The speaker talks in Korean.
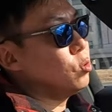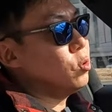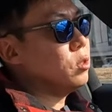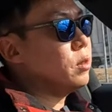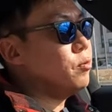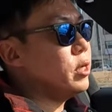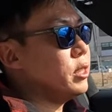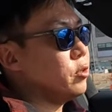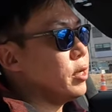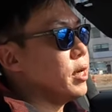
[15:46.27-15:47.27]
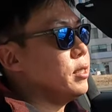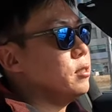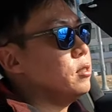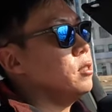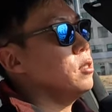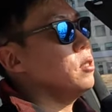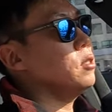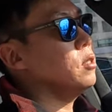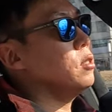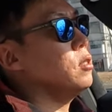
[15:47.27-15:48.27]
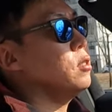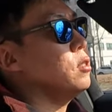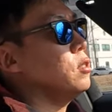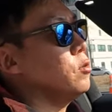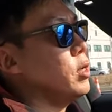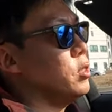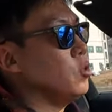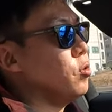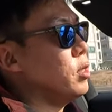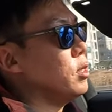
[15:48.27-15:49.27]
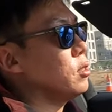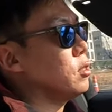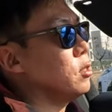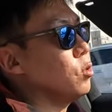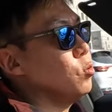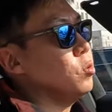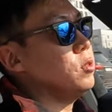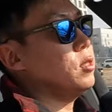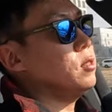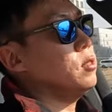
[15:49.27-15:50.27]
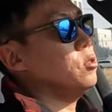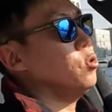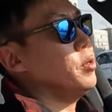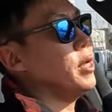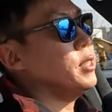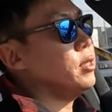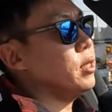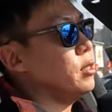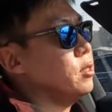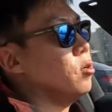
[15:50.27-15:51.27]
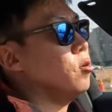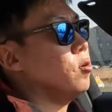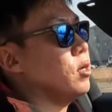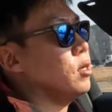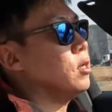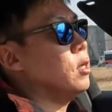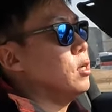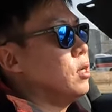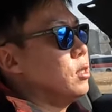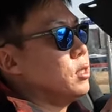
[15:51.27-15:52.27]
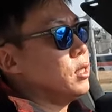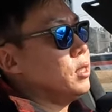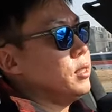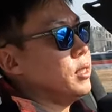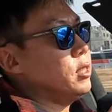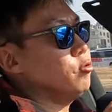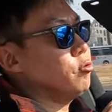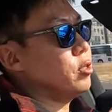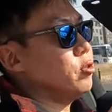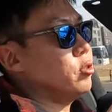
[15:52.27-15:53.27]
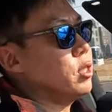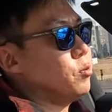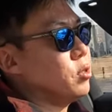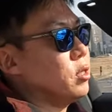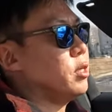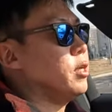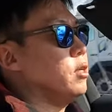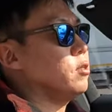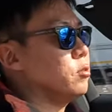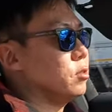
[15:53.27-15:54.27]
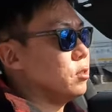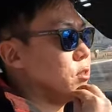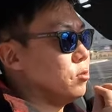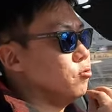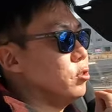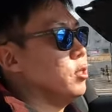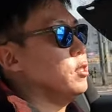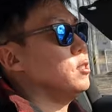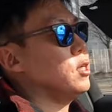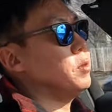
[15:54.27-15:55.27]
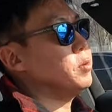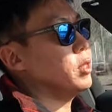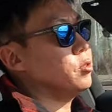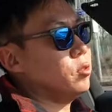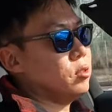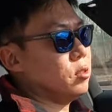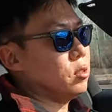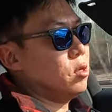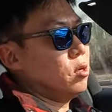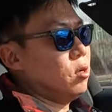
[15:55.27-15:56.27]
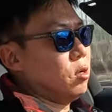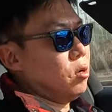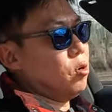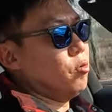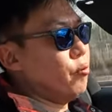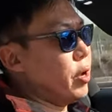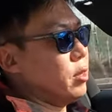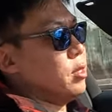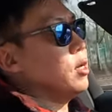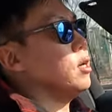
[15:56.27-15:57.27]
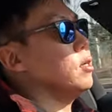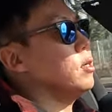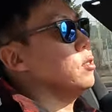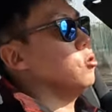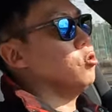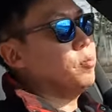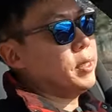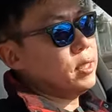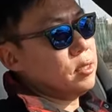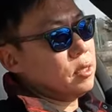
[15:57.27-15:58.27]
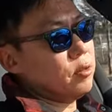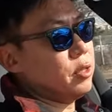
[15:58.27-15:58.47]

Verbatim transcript: 오토홀드가 풀릴 적에 아이에스지 활성화랑, 그러니까 오토스타트 스톱이 해제되는 거가 시간차를 두고서 이루어지다 보니까 이게 운전하는 사람 입장에서는 어, 왜 안 나가? 라는 걸로 받아들이게